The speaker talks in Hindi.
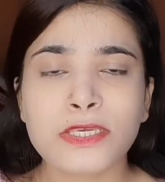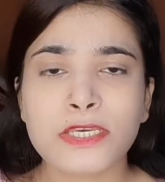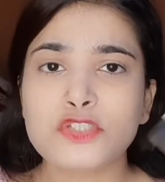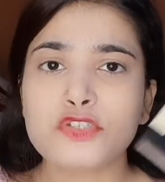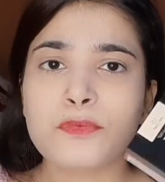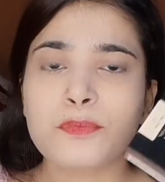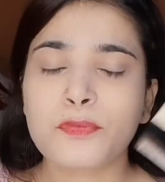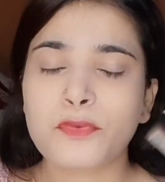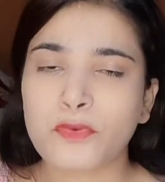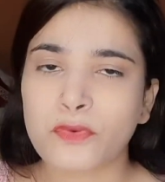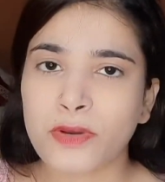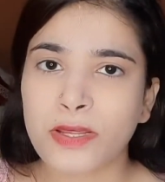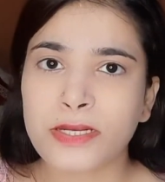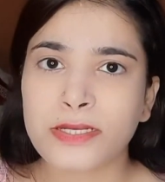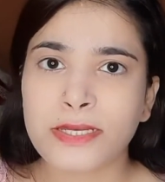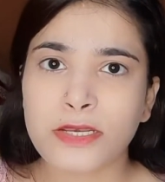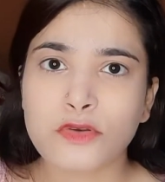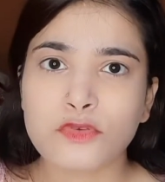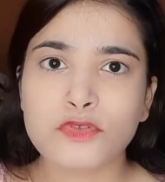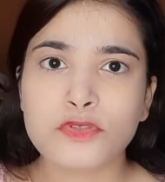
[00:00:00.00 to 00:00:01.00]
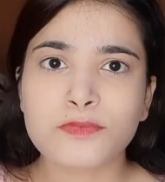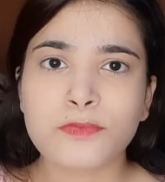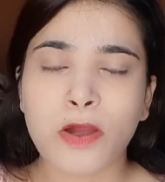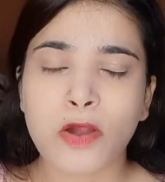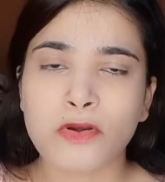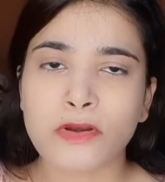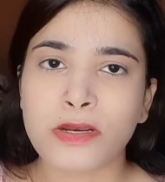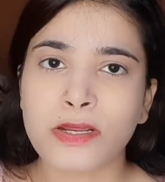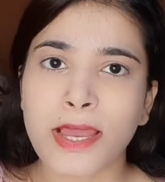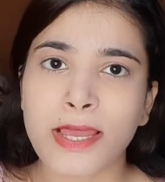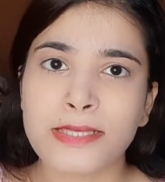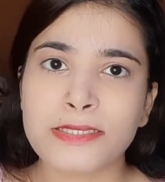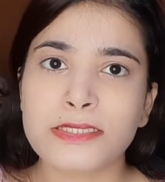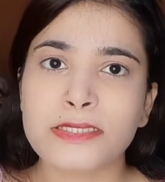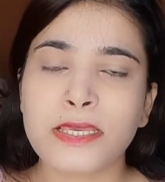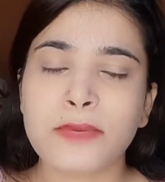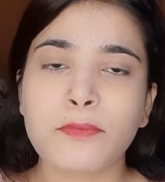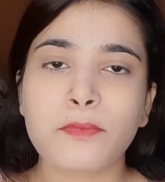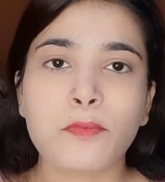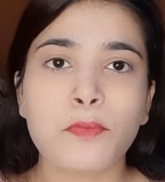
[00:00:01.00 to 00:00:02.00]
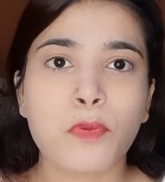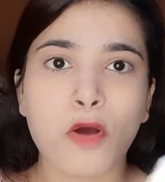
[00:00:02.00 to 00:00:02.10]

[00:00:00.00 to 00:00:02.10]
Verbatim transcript: ये जो प्रोडक्ट है लूज़ पाउडर गाइज ये